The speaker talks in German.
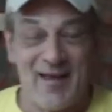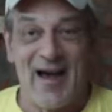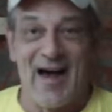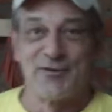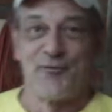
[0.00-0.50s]

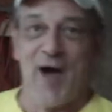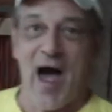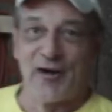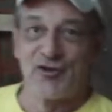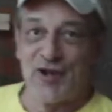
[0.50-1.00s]
also
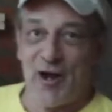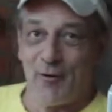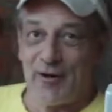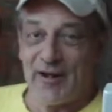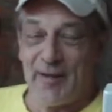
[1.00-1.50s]

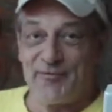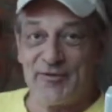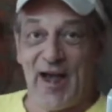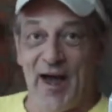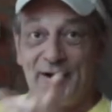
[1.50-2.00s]
Fragestellungen gibt es.
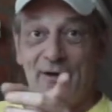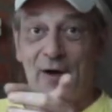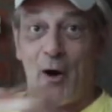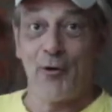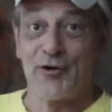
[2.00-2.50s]
Die andere
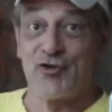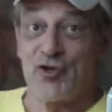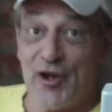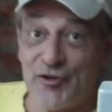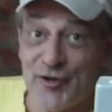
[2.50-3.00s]
war auch nicht
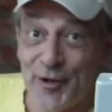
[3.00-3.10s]
schlecht.